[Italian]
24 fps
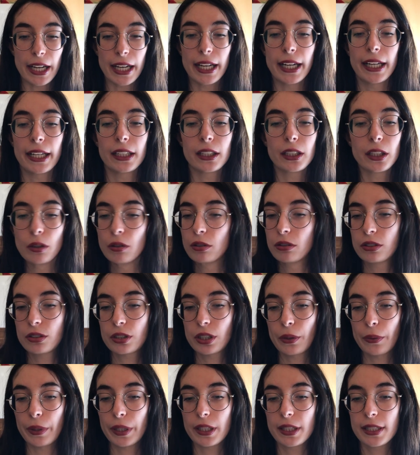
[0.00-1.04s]
e di
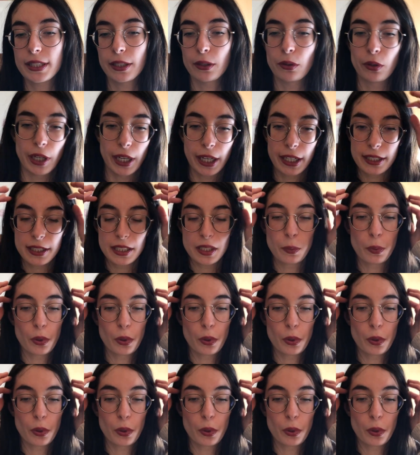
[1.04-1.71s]
conseguenza non è che si